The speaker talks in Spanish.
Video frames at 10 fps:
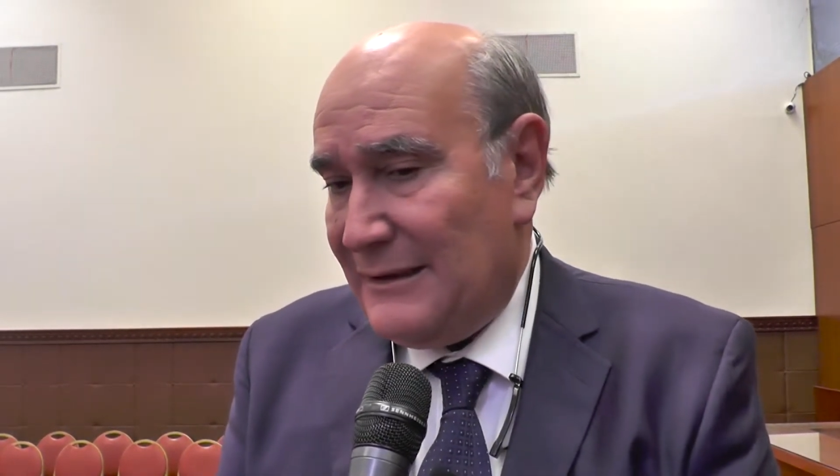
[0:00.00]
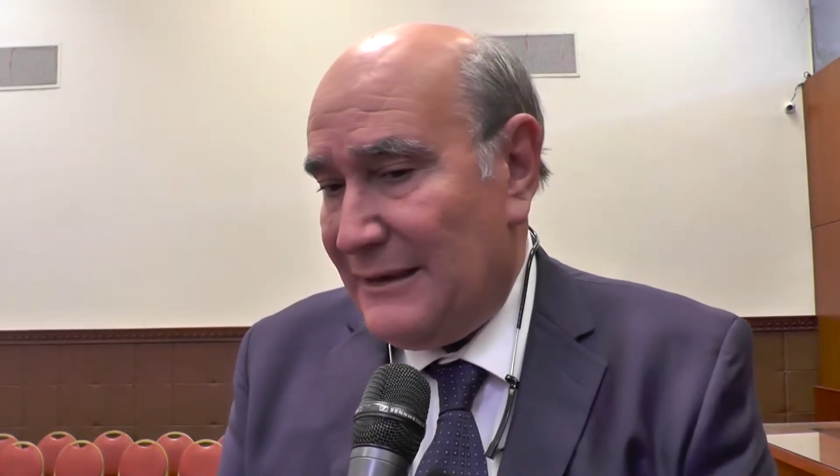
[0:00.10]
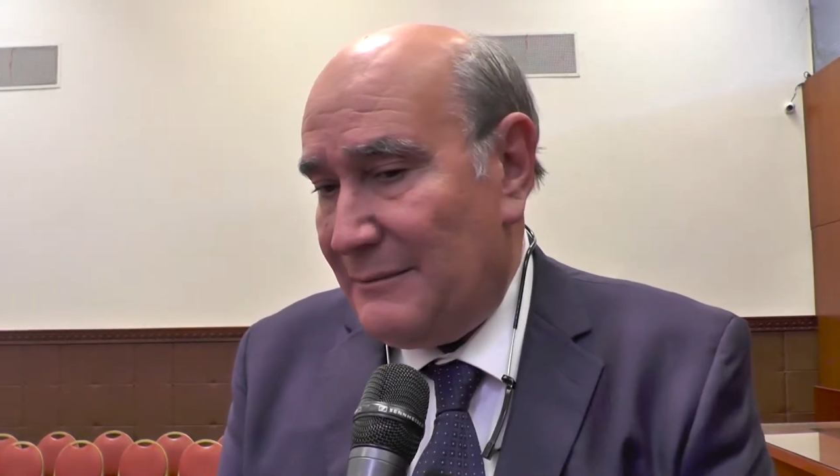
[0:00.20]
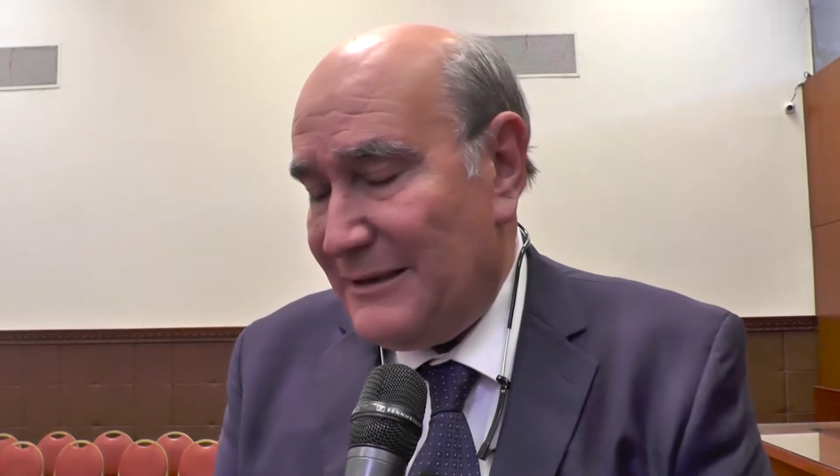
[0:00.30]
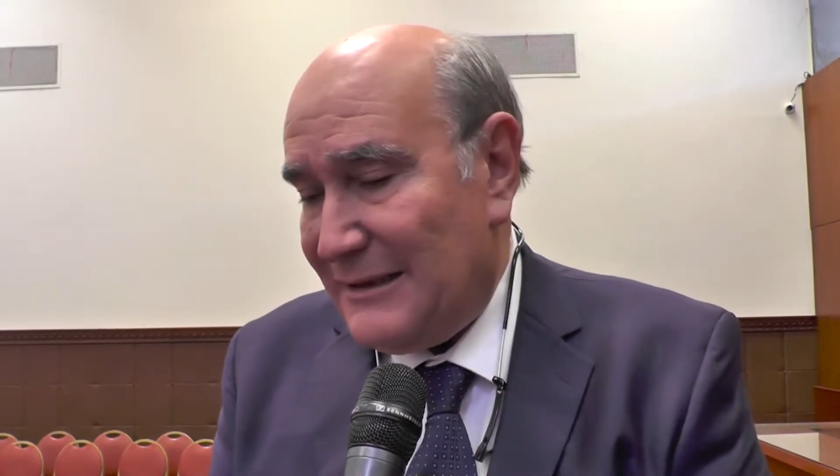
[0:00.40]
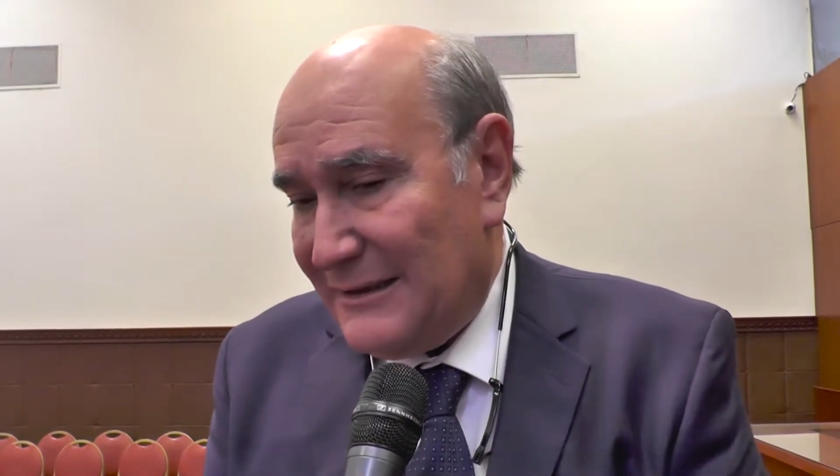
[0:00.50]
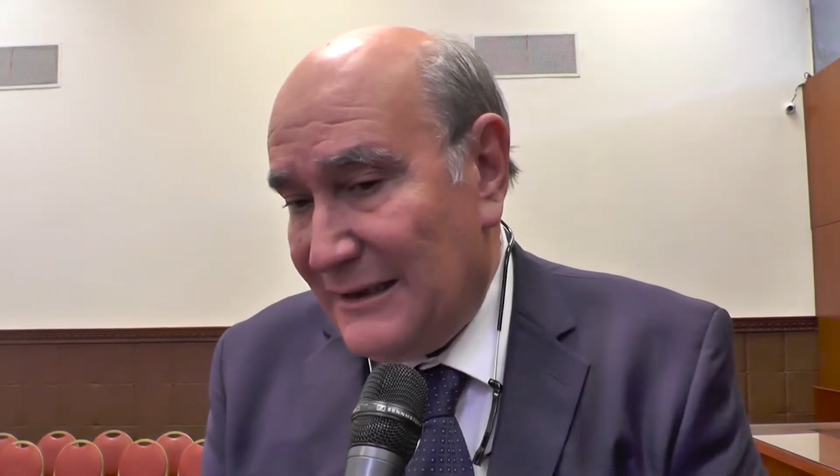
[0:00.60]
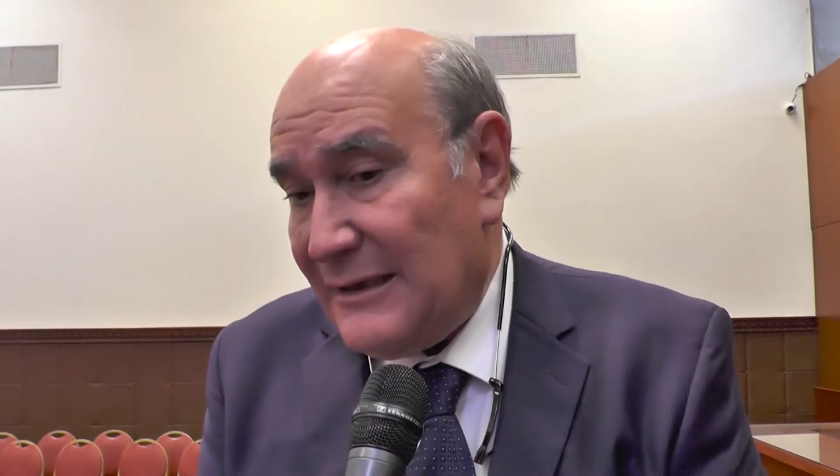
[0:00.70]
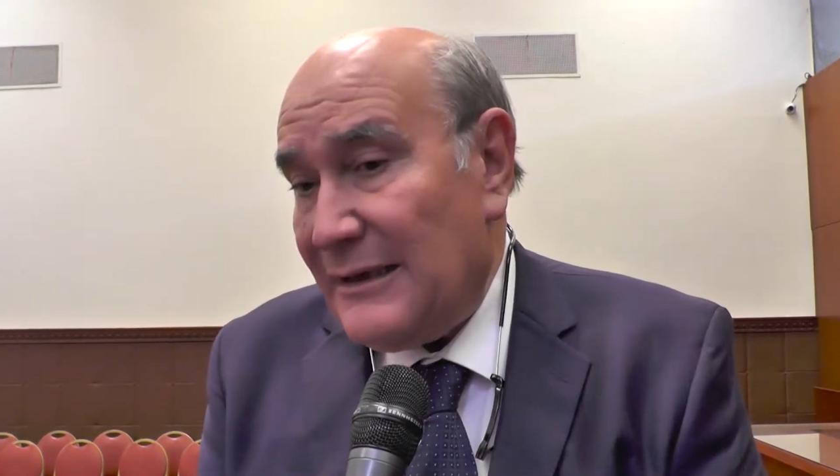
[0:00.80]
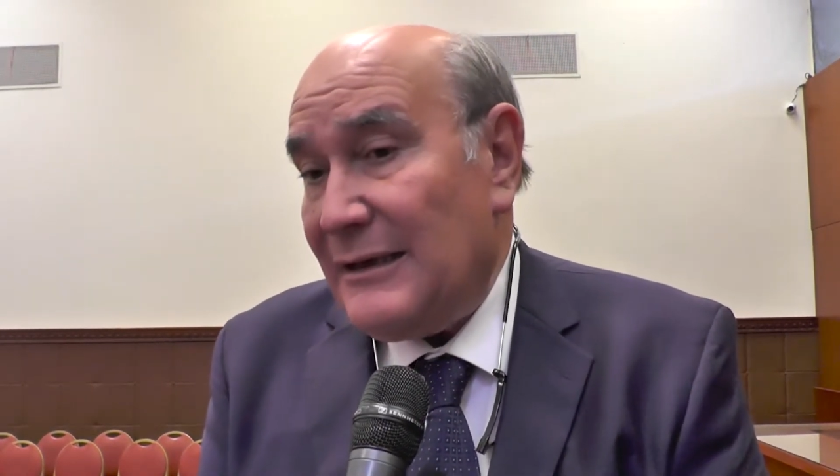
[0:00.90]
realmente
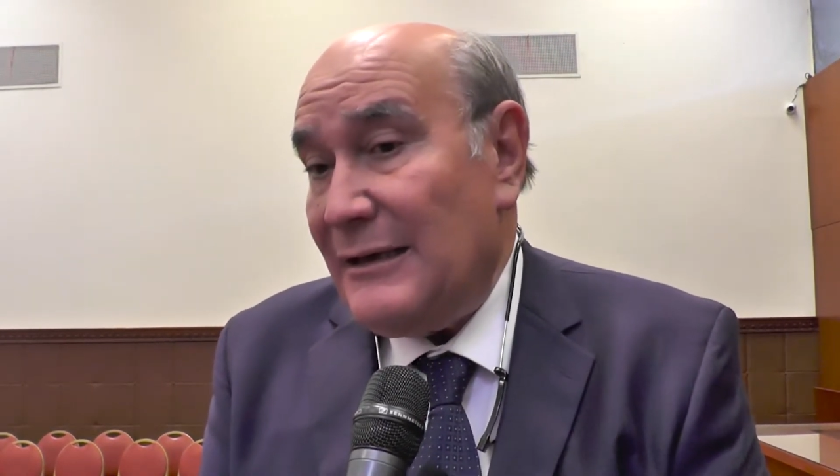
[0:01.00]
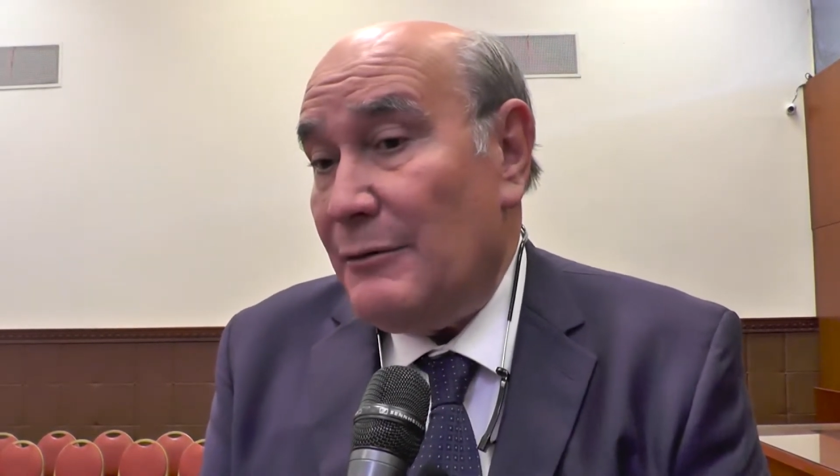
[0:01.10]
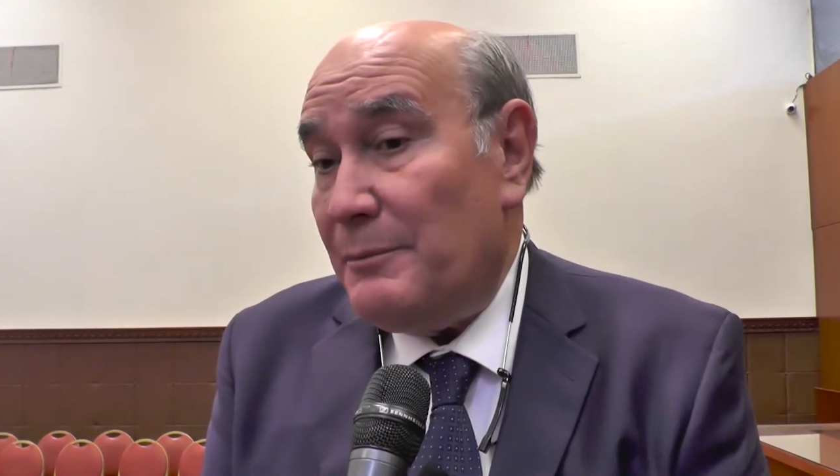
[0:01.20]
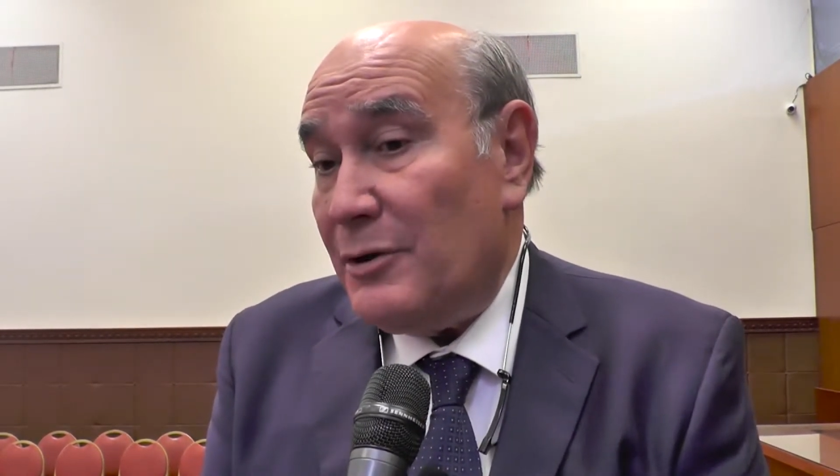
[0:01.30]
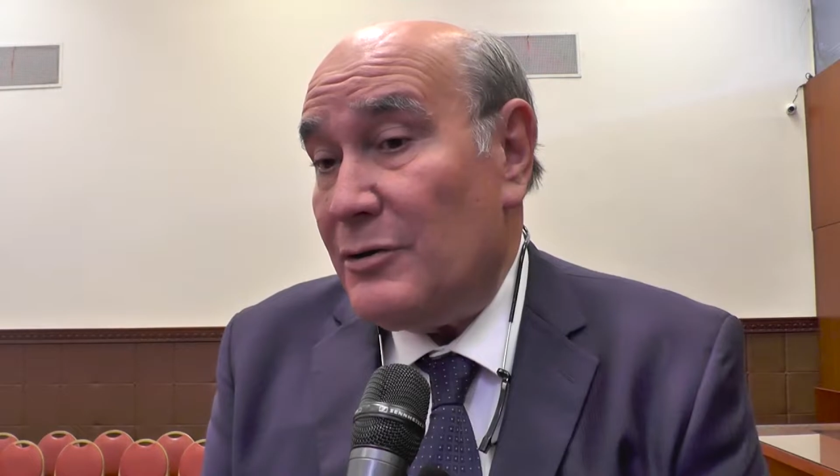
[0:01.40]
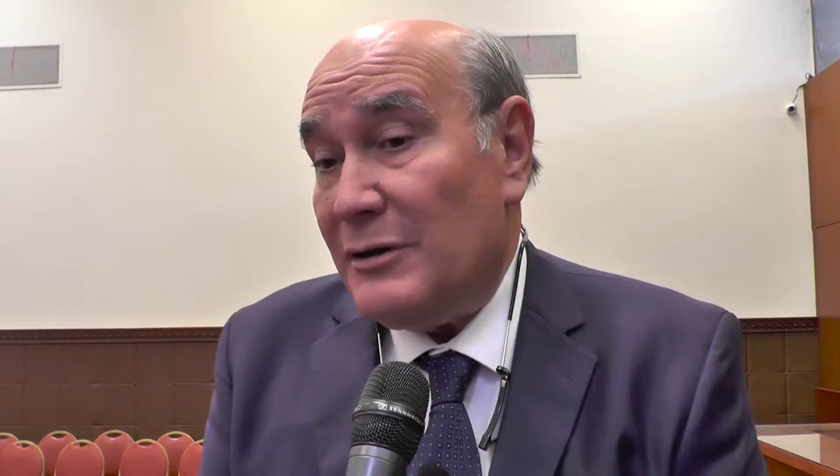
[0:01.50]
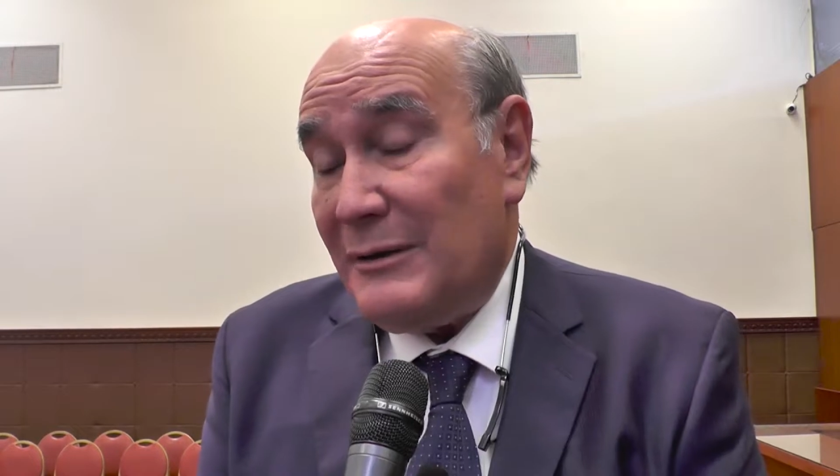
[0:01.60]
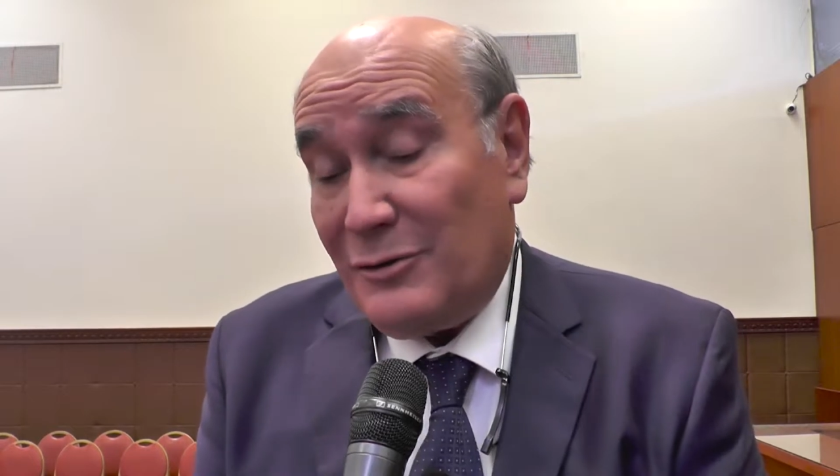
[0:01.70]
tiene y lo poco que